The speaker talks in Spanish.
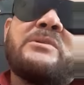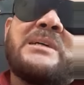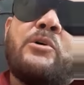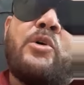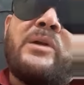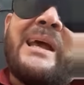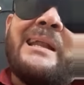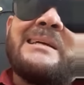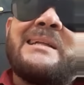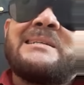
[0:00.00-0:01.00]
o ese coronel
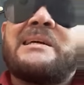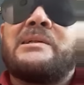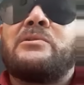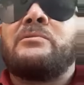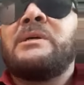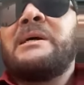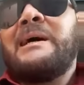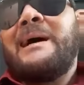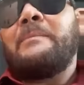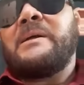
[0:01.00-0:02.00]
le está haciendo
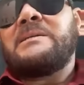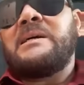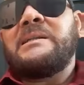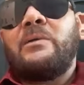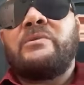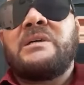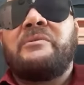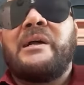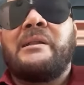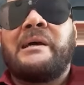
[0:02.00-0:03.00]
al presidente Luis
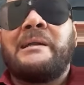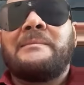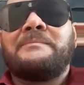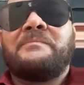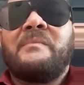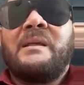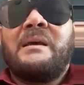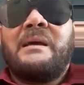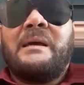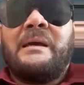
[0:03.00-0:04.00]
Abinadel.
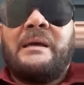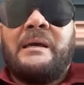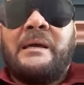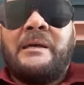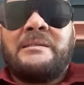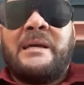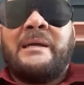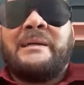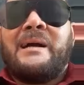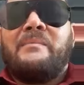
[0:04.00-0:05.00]
Eh, sé que
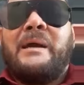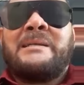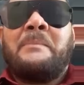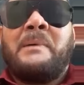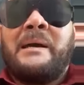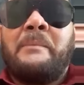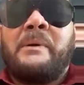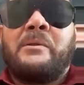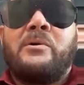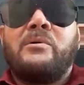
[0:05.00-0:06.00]
este, este, país,
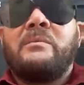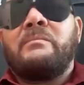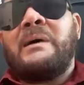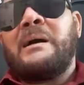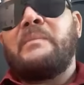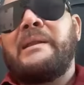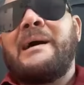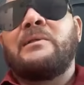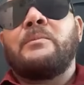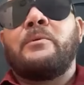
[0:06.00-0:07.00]
perdón, va
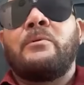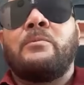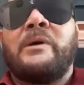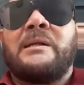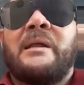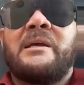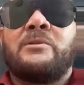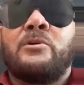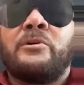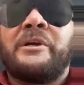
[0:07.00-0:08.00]
caminando por buena
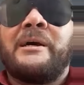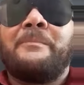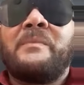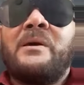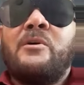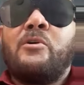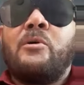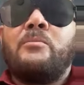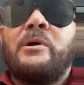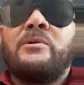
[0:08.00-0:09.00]
trayectoria,
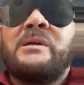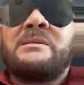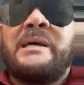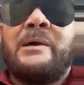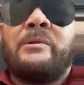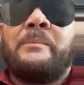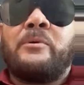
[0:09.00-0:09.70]
con buenos deseos de